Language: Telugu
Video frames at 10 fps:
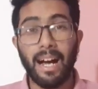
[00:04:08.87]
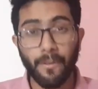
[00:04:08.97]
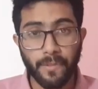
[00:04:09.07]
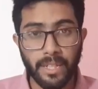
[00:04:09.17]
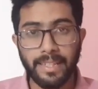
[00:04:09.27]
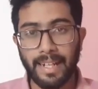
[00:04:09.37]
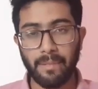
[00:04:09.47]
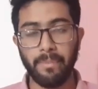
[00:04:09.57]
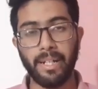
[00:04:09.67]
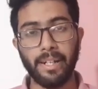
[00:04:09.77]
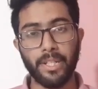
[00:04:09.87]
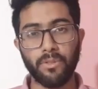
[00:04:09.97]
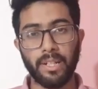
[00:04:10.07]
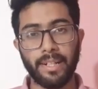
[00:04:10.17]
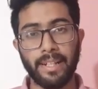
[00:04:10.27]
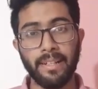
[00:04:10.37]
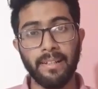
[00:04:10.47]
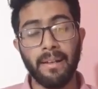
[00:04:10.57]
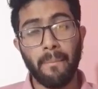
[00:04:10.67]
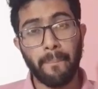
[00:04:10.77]
ఆఫ్టర్ దాట్ మీరేం నేర్చుకోవాలంటే
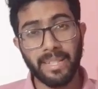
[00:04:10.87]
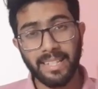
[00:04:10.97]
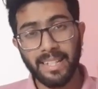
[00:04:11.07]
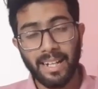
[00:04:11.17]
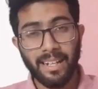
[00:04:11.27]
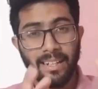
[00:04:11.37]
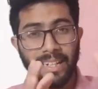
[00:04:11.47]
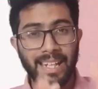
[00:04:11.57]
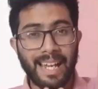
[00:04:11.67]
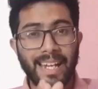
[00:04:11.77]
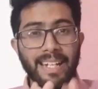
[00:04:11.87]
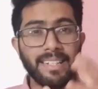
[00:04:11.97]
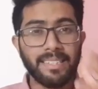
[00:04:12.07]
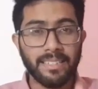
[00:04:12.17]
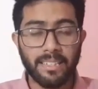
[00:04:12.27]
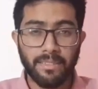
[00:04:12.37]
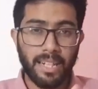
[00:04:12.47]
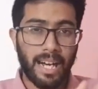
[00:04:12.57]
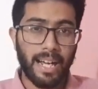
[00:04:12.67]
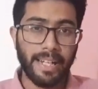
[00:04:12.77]
బేసిక్గా క్లయింట్
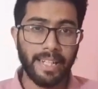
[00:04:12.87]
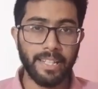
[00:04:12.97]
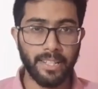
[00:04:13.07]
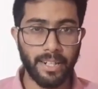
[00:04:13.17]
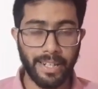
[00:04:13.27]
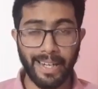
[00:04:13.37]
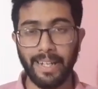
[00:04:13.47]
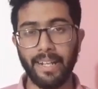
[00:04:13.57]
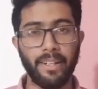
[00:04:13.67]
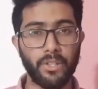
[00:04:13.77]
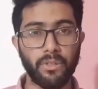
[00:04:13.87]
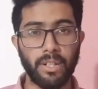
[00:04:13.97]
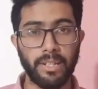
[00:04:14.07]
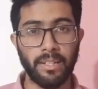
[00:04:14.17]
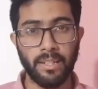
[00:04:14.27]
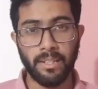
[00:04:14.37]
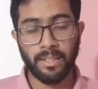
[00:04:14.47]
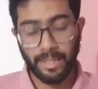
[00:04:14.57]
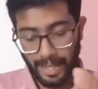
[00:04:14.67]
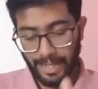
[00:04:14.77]
సర్వర్ ఆర్కిటెక్చర్ అంటే ఏంటి అని నేర్చుకోవాలి
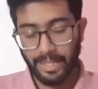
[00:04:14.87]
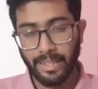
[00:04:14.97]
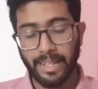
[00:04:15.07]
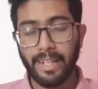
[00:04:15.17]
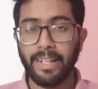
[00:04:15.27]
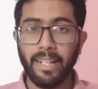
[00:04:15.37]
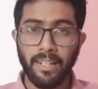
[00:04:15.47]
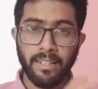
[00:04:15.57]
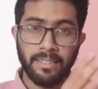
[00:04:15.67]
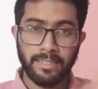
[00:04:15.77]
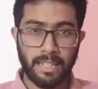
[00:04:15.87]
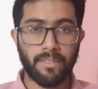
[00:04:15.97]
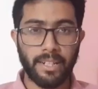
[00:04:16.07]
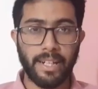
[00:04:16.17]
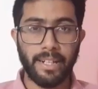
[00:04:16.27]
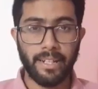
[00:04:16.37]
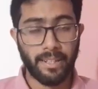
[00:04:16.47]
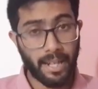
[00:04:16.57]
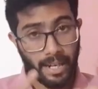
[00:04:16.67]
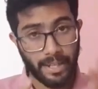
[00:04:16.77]
క్లయింట్ అంటే ఏంటి సర్వర్ అంటే ఏంటి
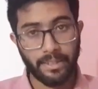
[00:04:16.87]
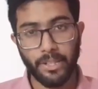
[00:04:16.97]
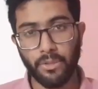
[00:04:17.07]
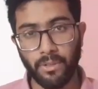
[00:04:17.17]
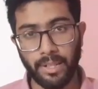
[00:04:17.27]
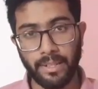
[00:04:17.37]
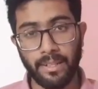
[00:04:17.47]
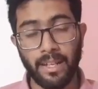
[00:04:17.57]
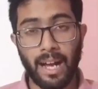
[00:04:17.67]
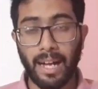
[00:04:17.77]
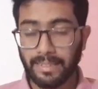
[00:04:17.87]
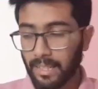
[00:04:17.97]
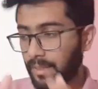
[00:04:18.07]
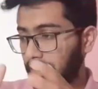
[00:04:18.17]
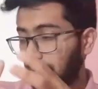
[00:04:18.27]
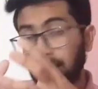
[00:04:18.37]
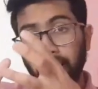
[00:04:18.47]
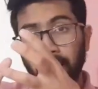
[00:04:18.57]
అనేది నేర్చుకోవాలి ఆ తర్వాత